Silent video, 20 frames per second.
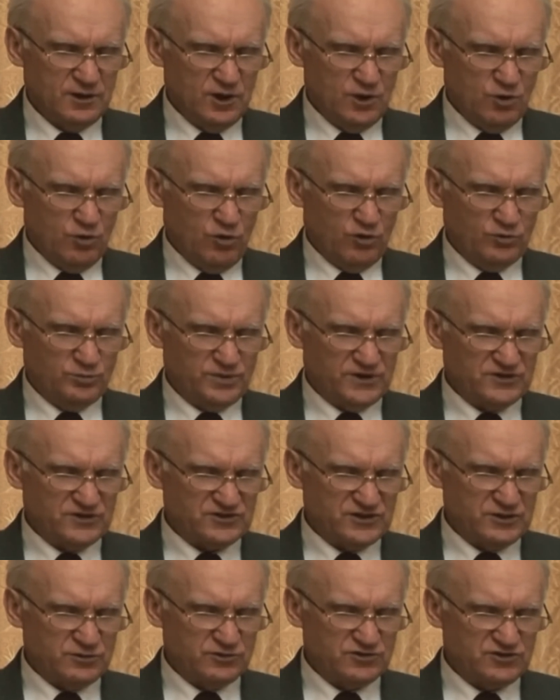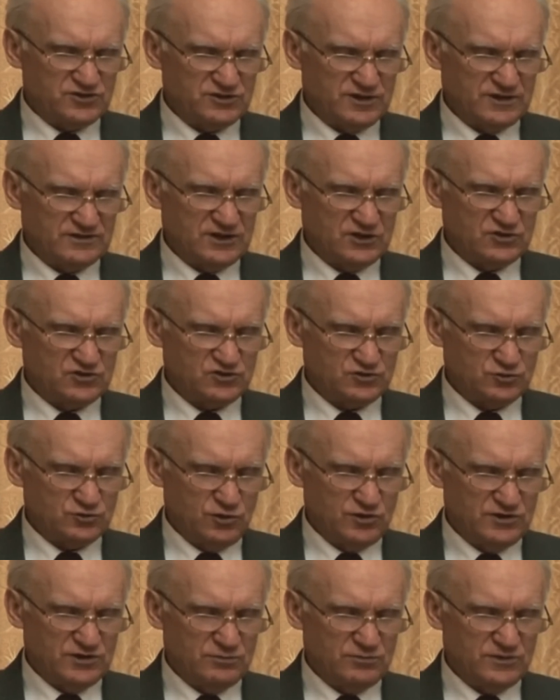Он признает себя
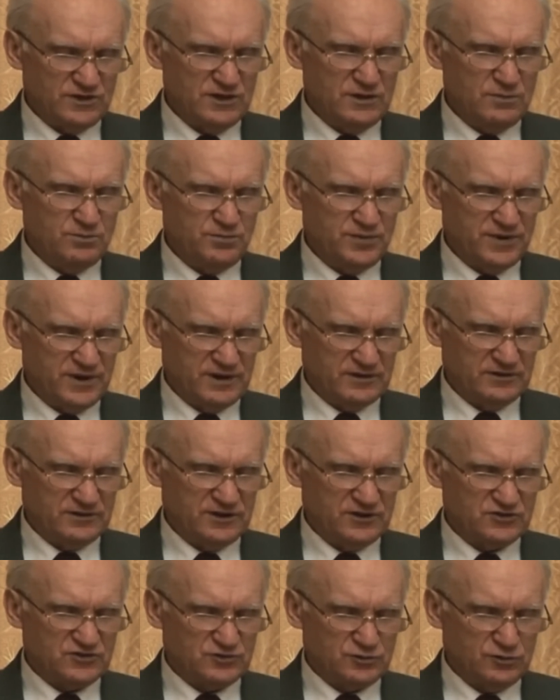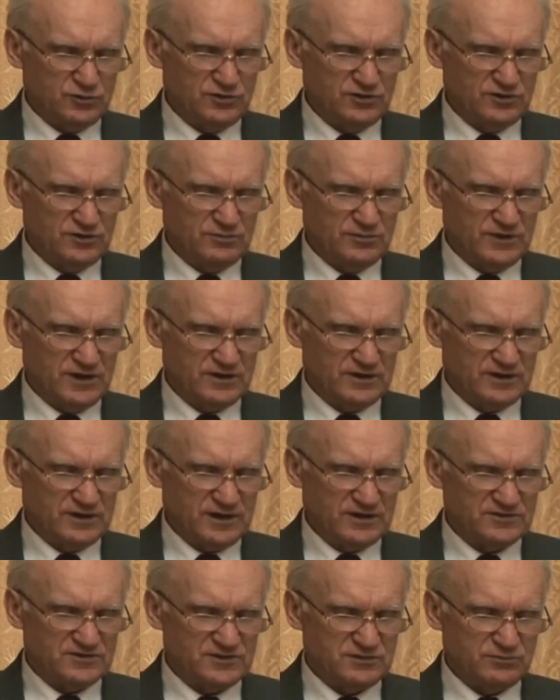достойным и предостойным
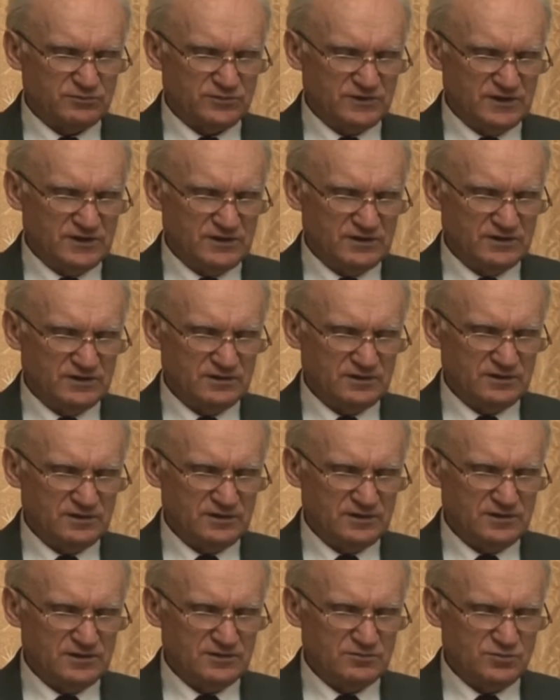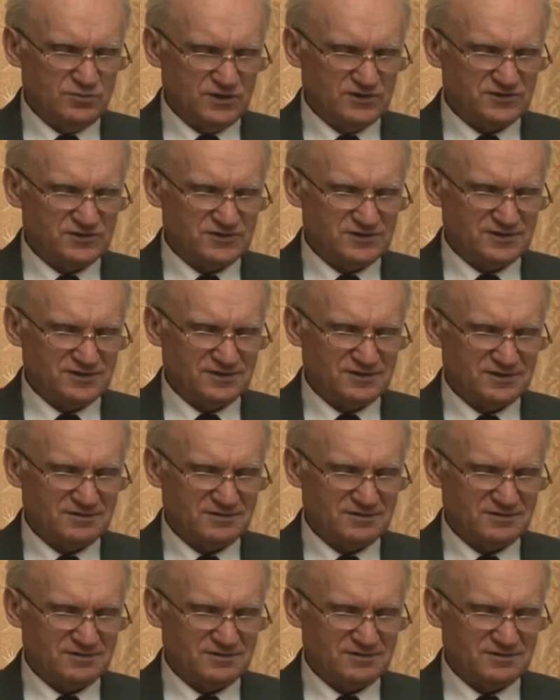наград земных и небесных.